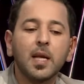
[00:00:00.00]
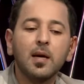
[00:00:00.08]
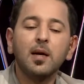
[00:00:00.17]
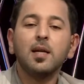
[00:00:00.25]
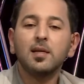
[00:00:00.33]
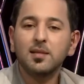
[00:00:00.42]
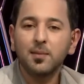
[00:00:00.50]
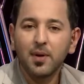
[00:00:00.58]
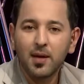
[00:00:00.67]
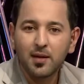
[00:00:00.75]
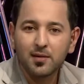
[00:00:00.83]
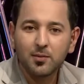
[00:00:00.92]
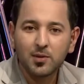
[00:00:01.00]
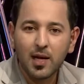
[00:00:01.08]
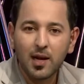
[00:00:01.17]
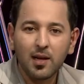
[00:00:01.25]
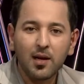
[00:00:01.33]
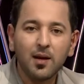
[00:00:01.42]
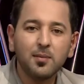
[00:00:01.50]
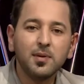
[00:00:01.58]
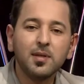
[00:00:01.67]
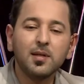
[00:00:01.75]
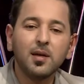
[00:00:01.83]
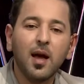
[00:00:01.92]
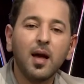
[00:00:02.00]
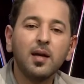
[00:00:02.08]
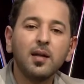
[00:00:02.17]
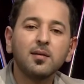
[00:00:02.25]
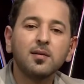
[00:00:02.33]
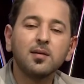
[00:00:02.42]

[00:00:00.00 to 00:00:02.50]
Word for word: لاعتبارات متعلقة بعائلة